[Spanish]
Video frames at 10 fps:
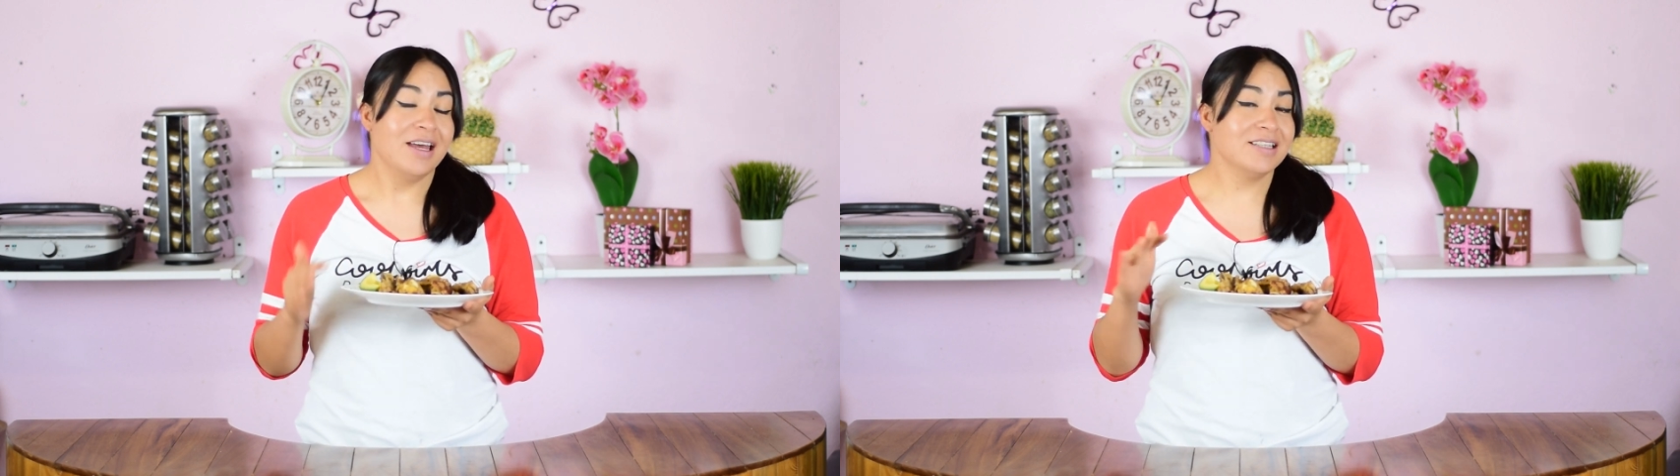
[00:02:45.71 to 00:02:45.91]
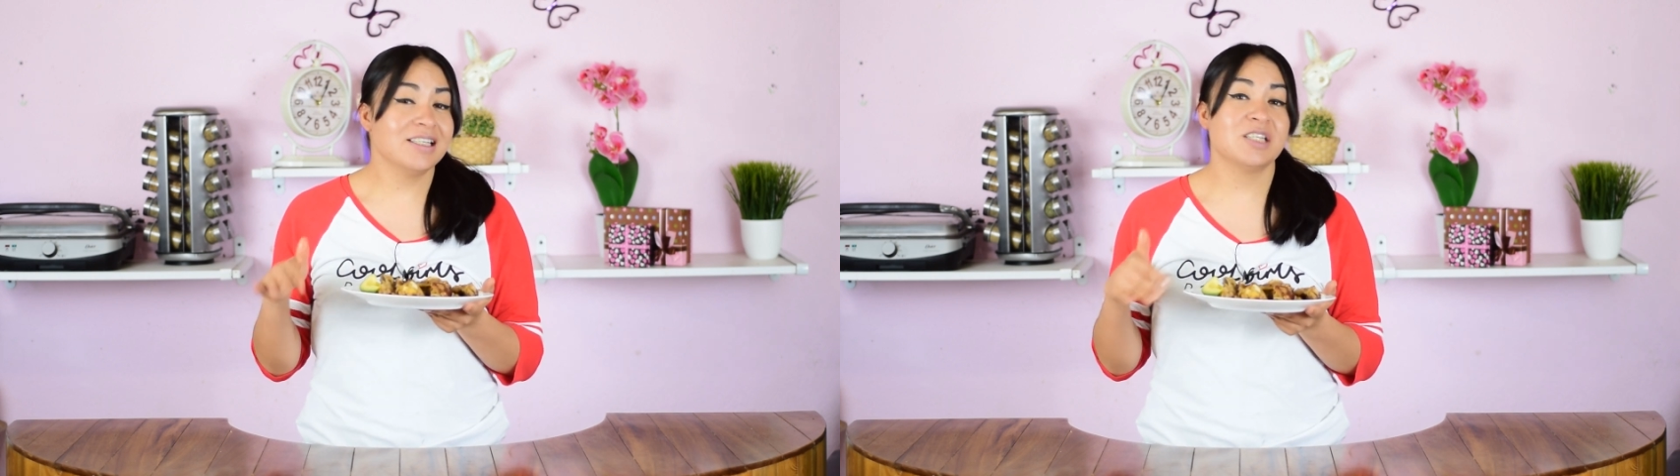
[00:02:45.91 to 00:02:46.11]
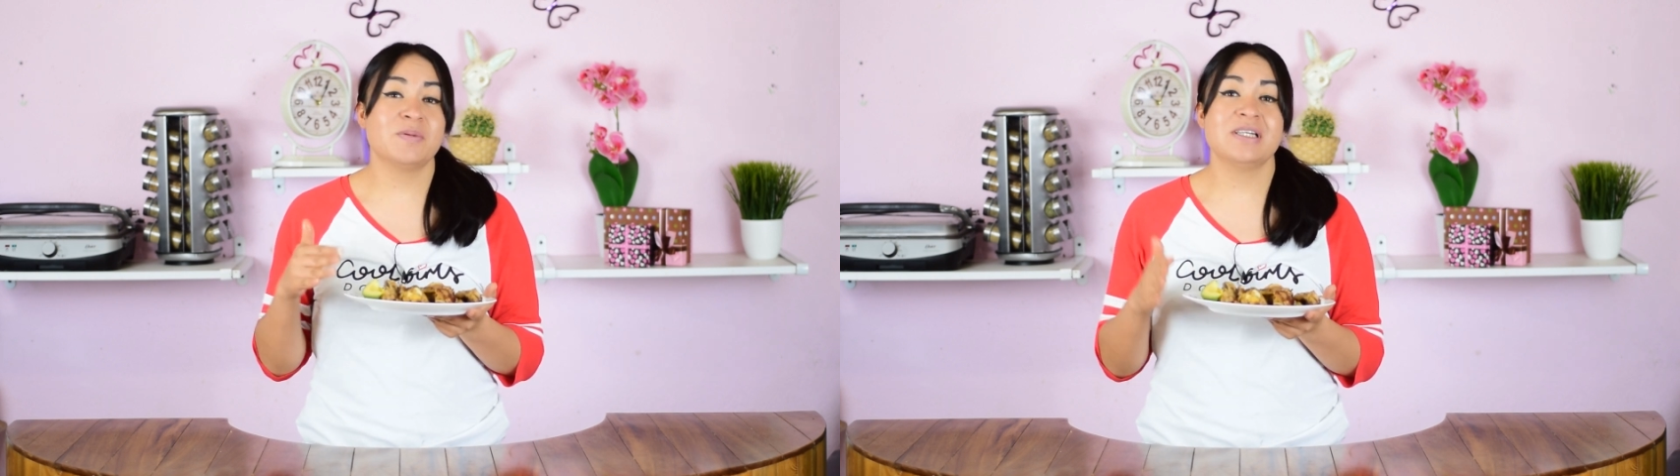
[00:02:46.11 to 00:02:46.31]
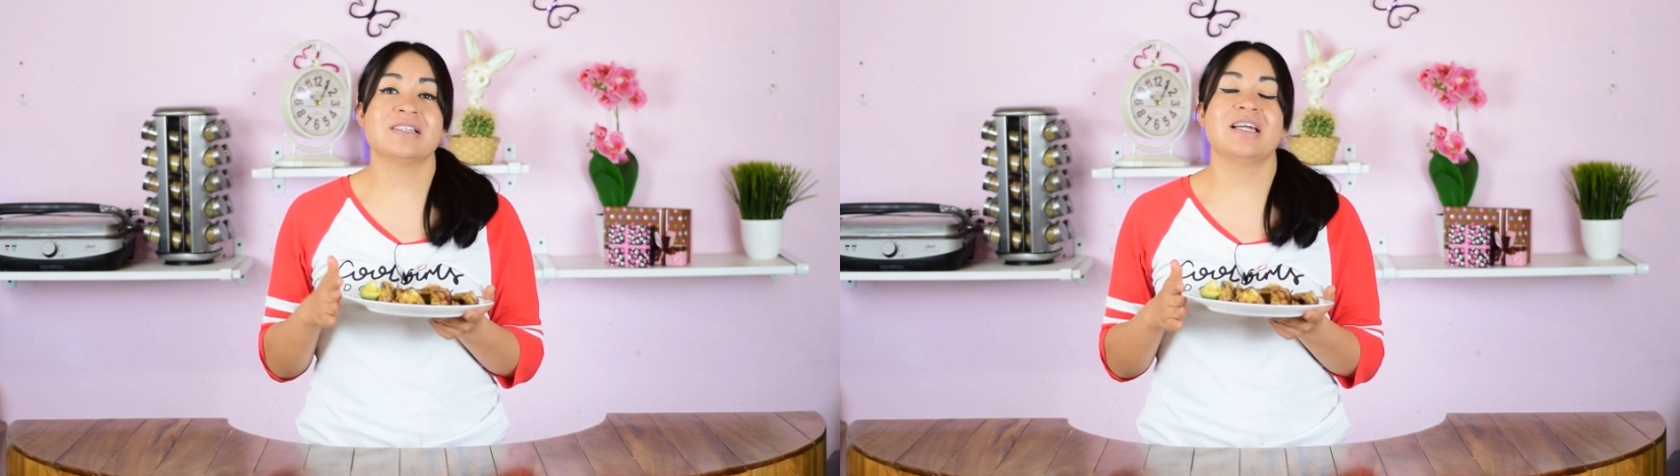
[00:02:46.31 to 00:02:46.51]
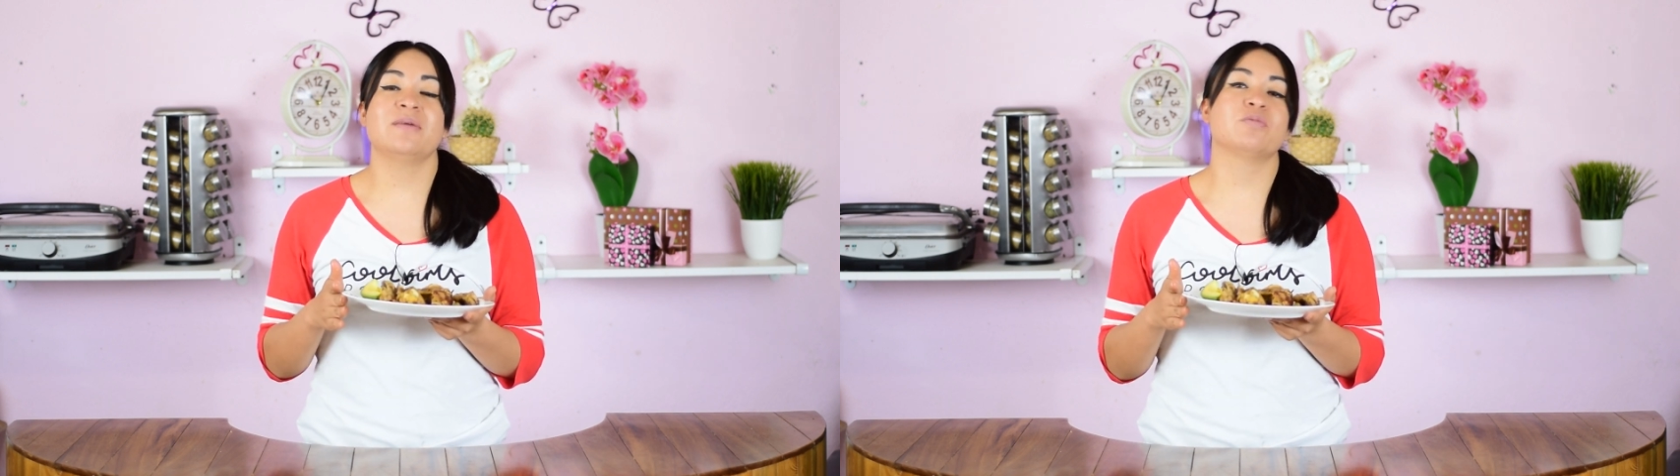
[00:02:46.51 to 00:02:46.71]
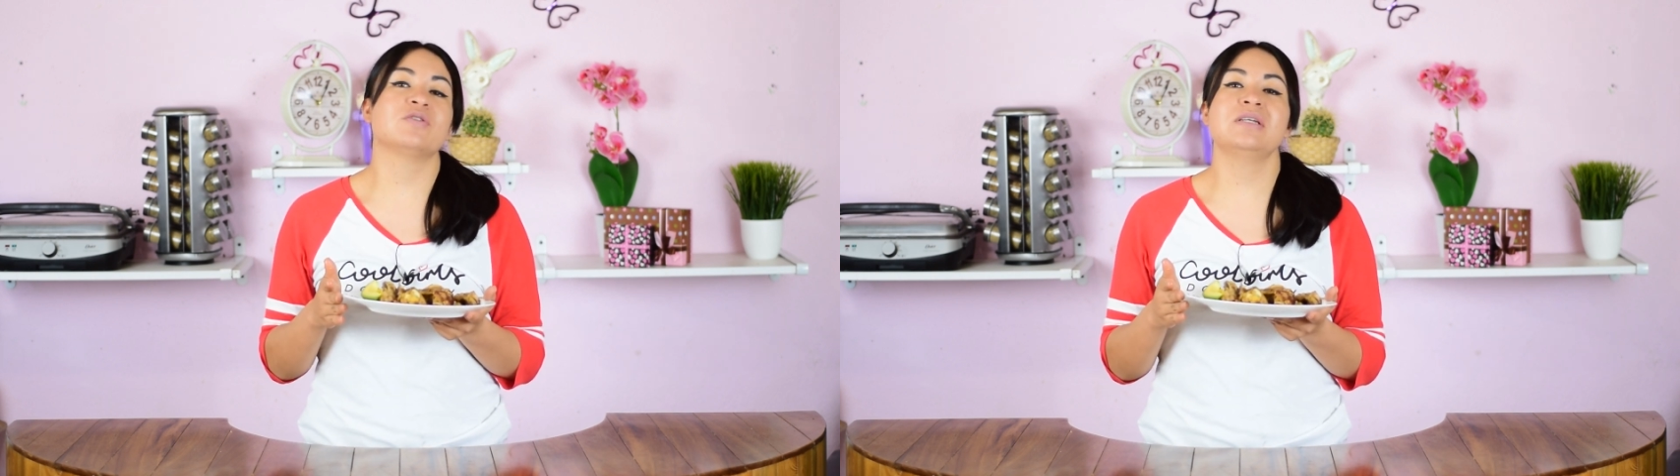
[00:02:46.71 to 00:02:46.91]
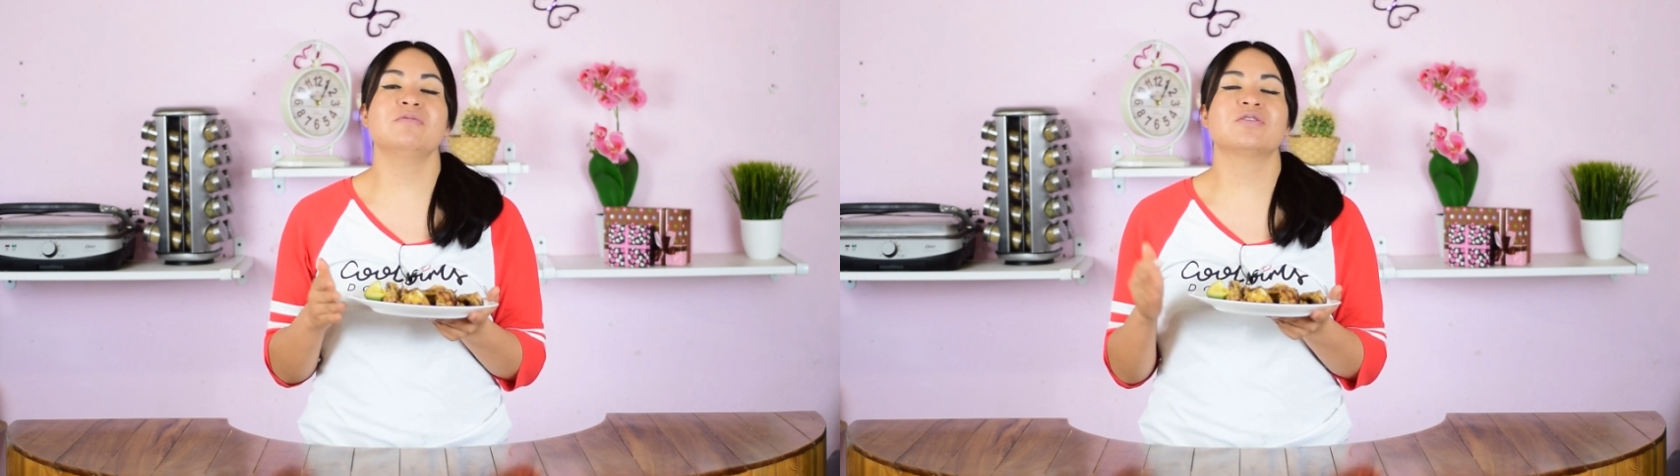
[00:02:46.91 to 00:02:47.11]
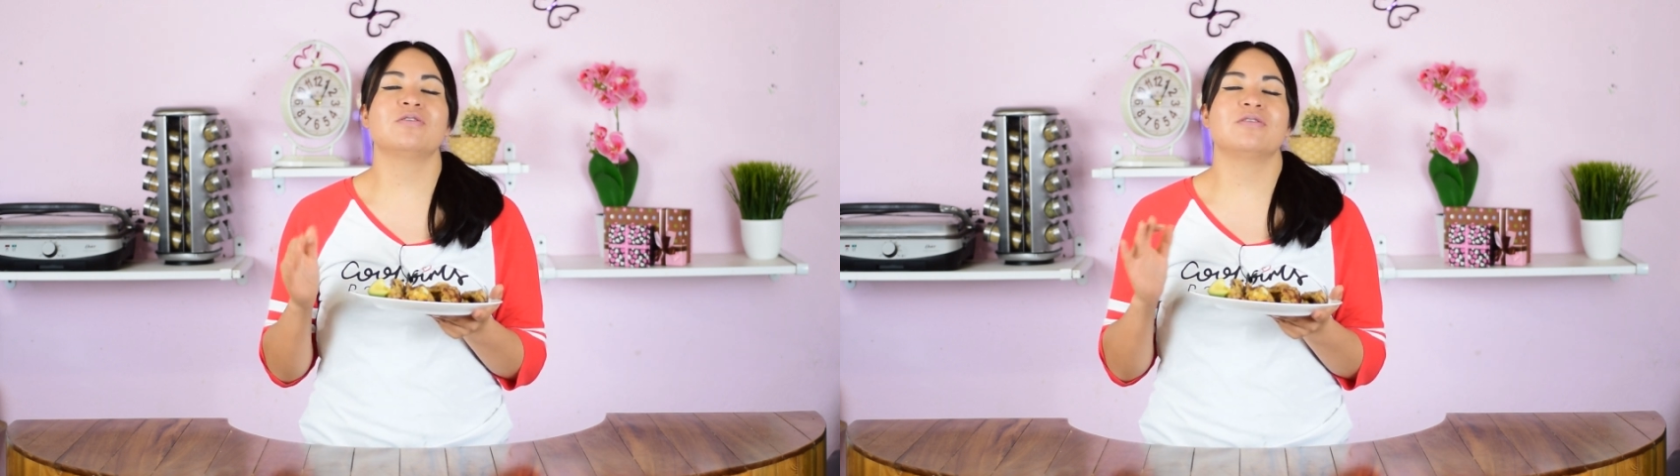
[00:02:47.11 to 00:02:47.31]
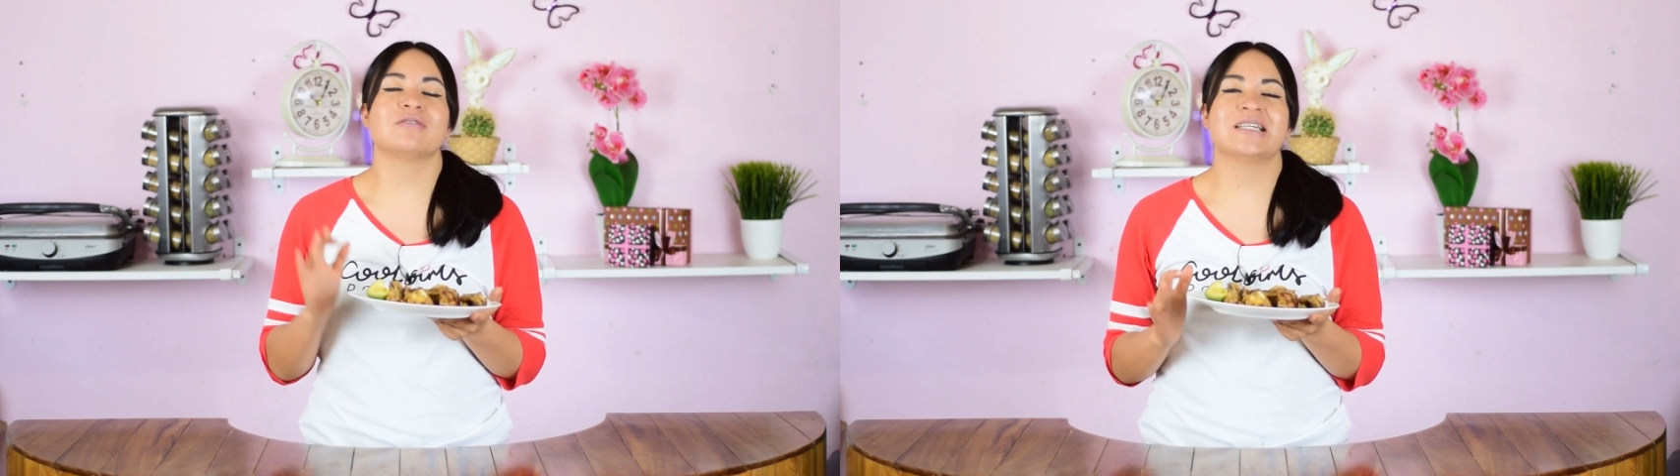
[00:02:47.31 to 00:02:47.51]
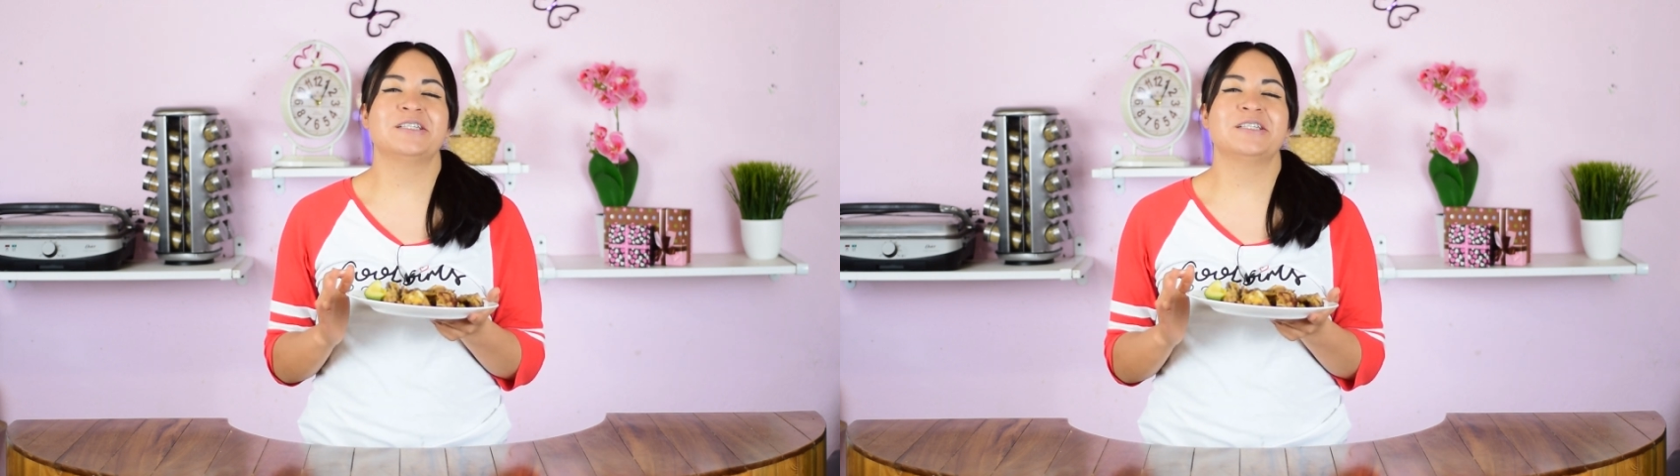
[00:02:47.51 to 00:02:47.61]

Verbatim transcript: Estas especias que le pusimos con los